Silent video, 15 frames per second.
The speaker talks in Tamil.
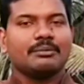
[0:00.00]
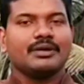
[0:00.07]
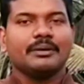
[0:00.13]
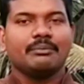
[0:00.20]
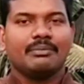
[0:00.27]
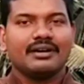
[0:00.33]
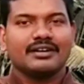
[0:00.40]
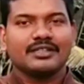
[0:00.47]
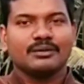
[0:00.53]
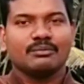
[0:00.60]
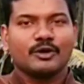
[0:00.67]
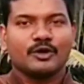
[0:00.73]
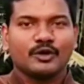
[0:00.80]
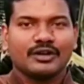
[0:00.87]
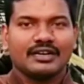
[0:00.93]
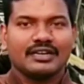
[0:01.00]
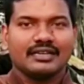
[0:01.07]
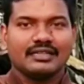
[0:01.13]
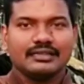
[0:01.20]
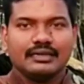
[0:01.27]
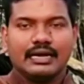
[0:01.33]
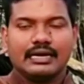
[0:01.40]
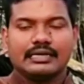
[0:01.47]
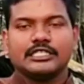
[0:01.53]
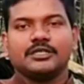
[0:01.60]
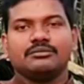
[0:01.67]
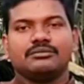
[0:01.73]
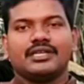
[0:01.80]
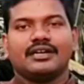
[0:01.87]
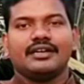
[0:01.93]
நிப்பாட்டுறது மட்டும் கிடையாது
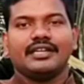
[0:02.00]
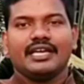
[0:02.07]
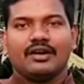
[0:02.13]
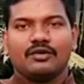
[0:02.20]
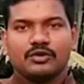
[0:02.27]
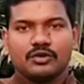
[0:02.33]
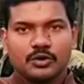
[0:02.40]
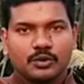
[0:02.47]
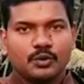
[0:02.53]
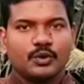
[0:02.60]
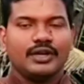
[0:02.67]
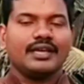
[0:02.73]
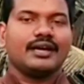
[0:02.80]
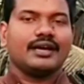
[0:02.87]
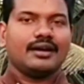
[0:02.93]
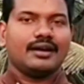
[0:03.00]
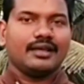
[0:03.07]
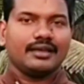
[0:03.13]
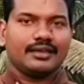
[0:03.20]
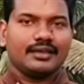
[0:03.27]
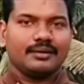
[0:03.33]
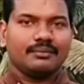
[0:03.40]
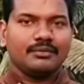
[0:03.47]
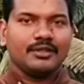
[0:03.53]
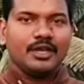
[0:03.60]
அதையும் தாண்டி அவனை ஒரு ஊழியக்காரனாக்கி